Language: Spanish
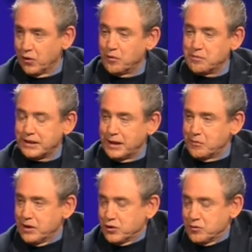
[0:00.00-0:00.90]
luego parte le
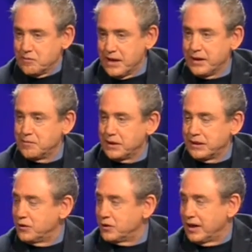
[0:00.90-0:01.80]
ponía a su padre,
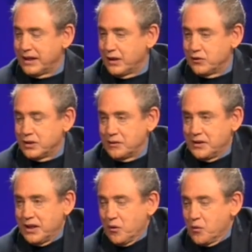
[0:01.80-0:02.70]
parte lo sacaría, no sé,
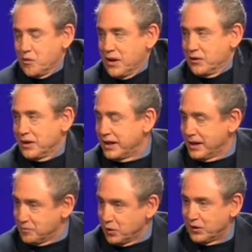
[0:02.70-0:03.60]
vendía algún cuadro que
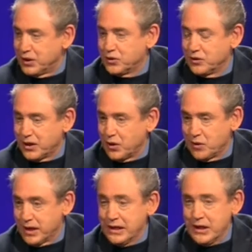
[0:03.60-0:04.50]
haría, pero lo cierto es que
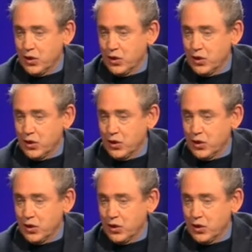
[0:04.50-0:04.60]
Renoir